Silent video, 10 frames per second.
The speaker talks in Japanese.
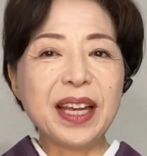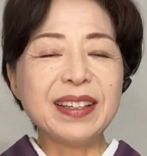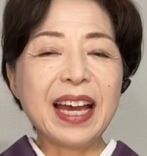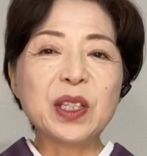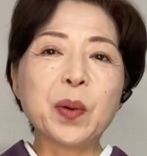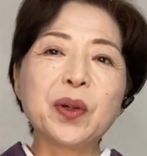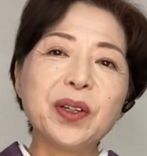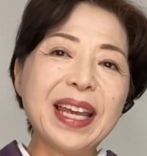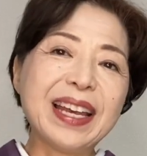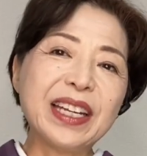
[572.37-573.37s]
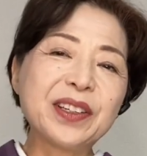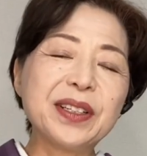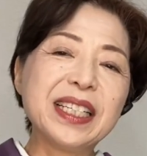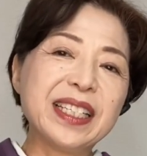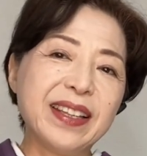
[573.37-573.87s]
ないところでやりく
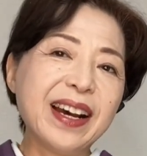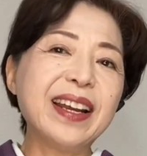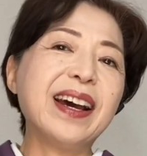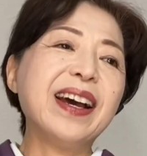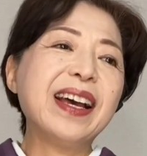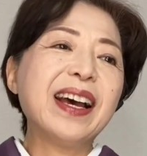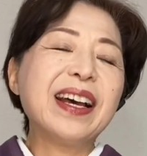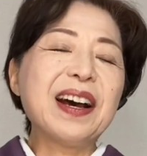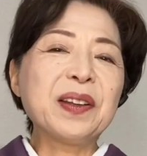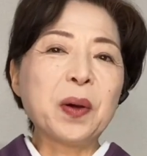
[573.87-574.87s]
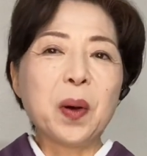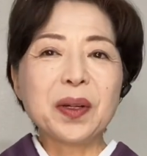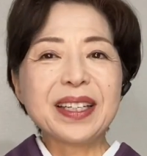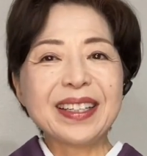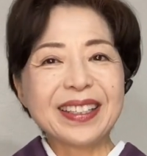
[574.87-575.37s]
りしながら、あ
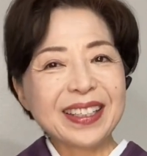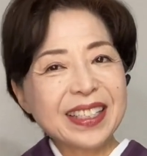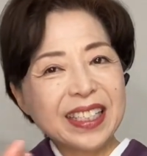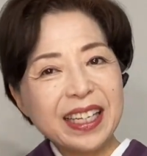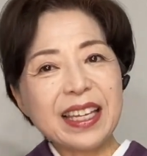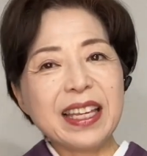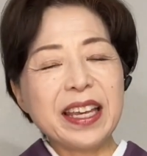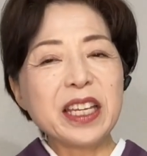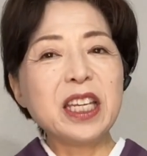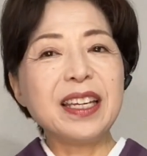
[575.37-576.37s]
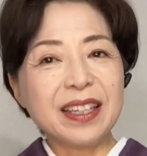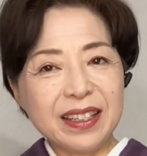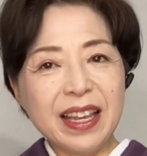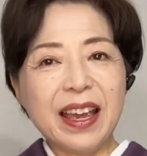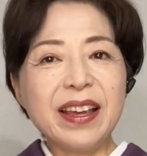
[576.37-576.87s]
の、つけていっ
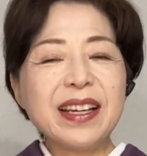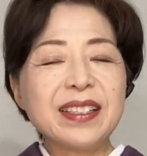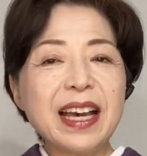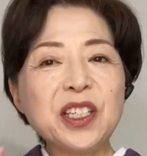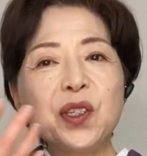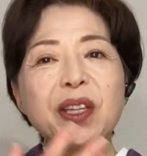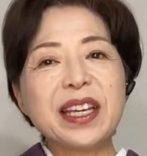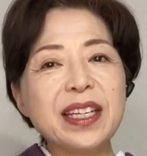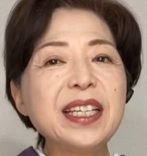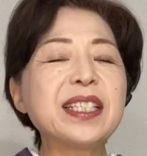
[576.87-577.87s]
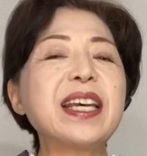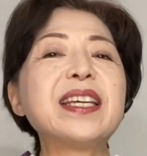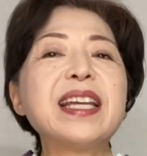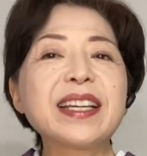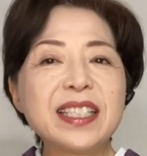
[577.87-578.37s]
て最終的に素敵
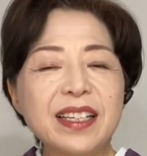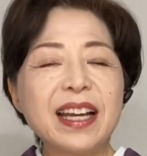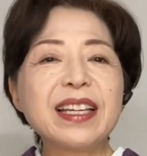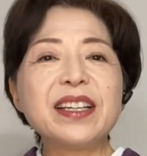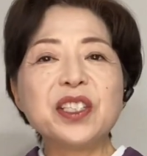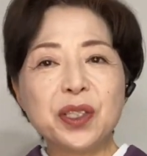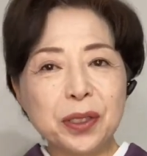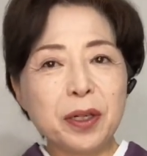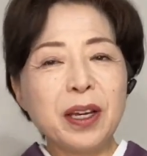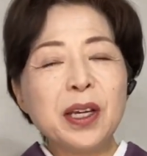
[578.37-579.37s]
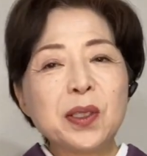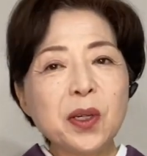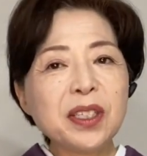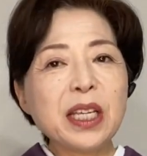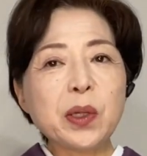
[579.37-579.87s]
な着姿にするそ
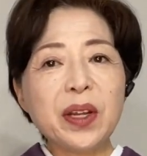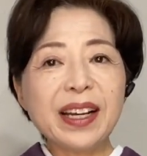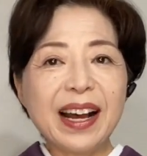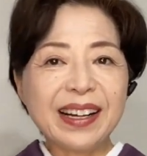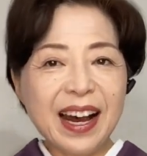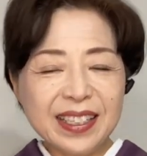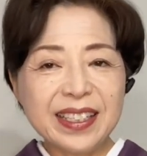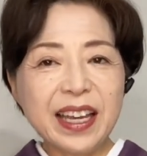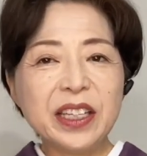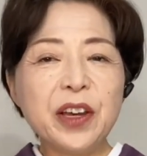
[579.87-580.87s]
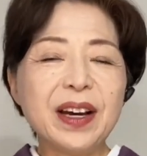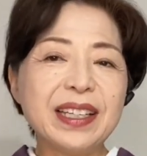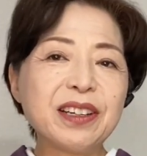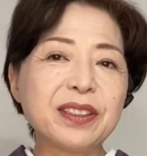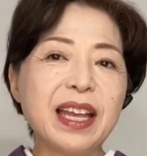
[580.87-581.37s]
してそれが完成では
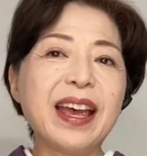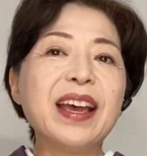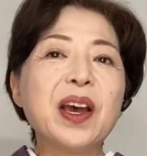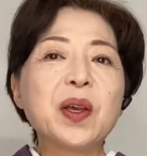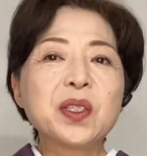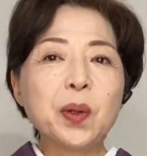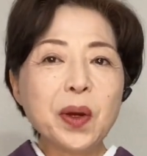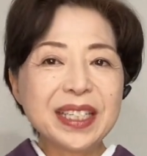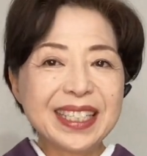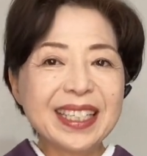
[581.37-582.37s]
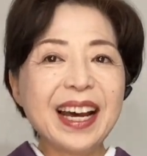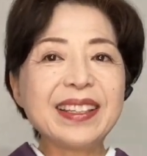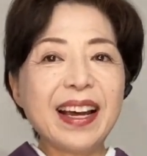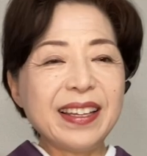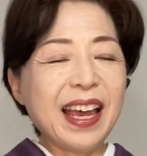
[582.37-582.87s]
なくてその着
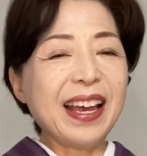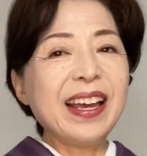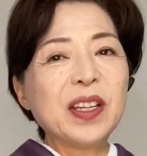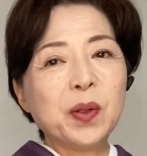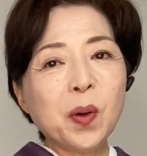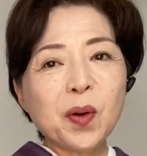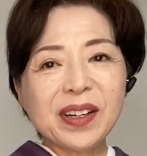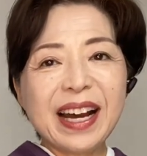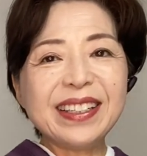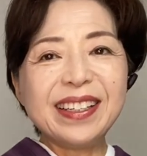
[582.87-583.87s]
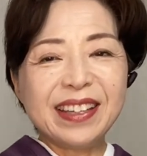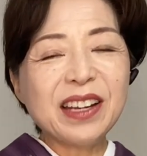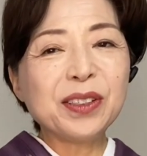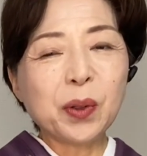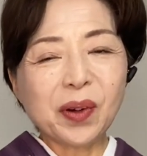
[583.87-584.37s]
姿でどこかに出
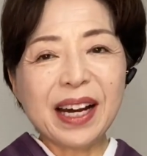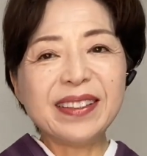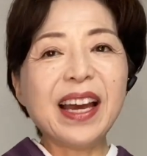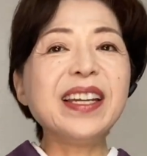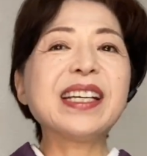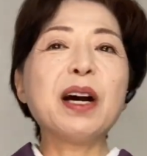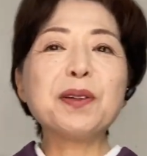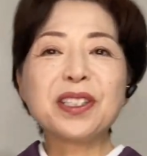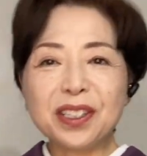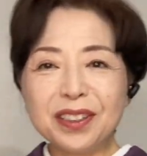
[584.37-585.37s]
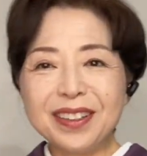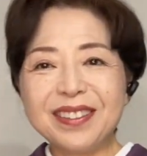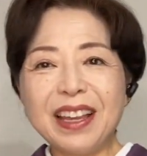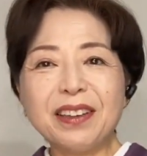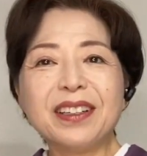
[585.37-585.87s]
るとか何かをするっ
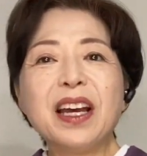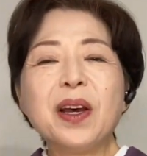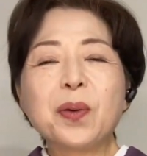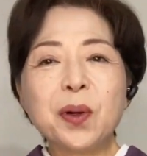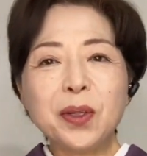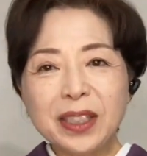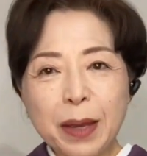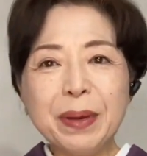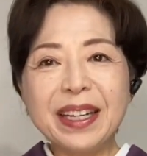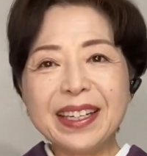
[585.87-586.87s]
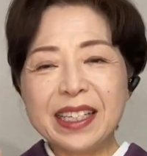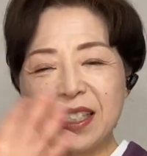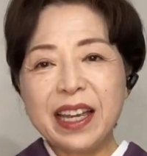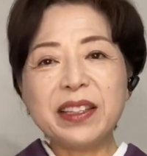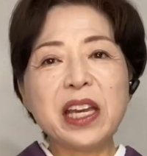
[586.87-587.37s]
ていうこのために着
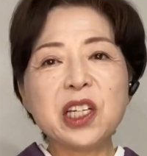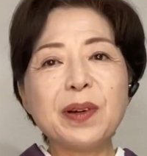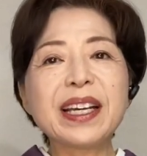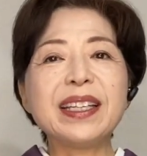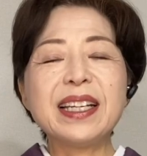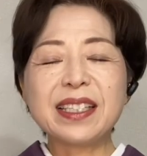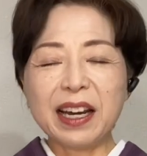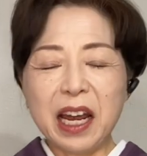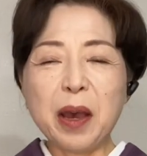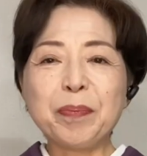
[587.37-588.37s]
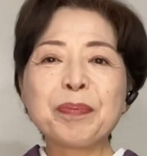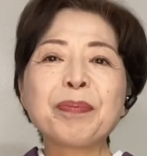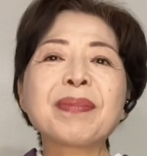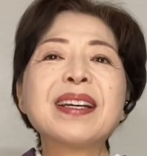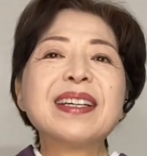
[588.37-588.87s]
付けているわけですから
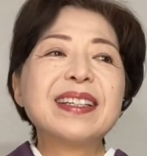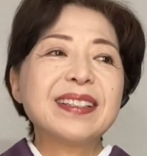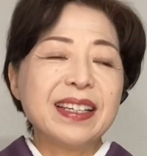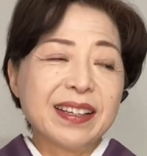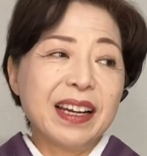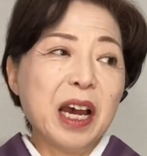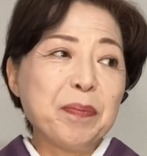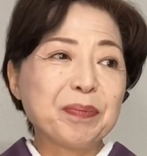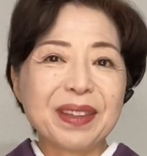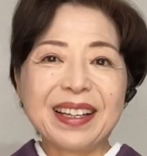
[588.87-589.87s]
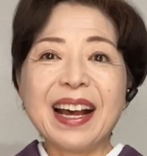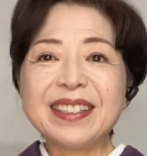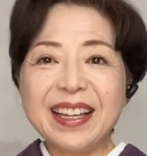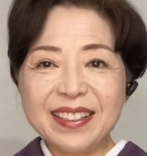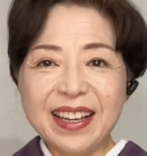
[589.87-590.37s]
ですから完
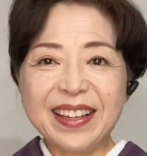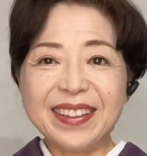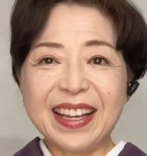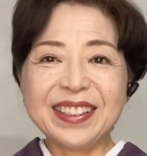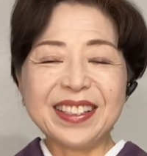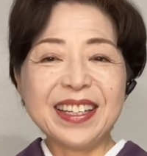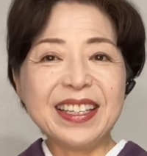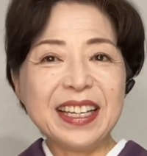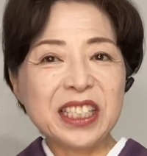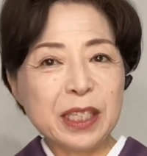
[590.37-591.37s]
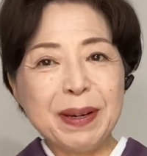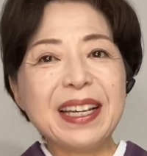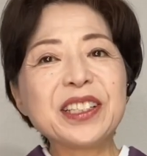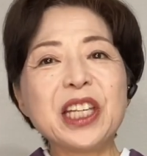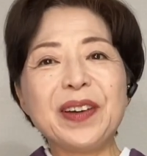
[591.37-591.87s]
成させて次に進ま
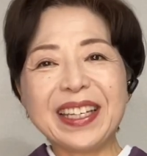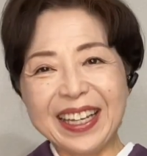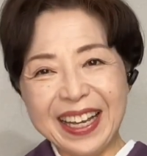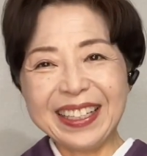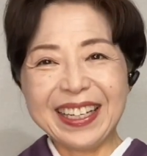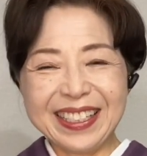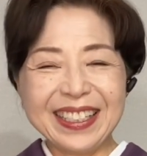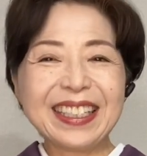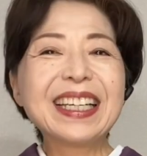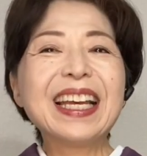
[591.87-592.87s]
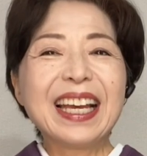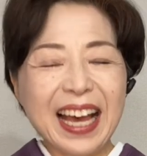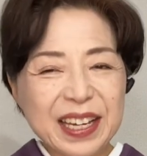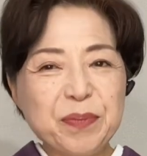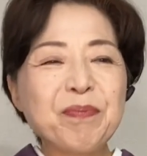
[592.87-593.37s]
なくてはいけないんです。
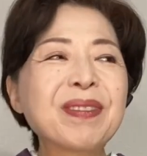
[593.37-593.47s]
はい。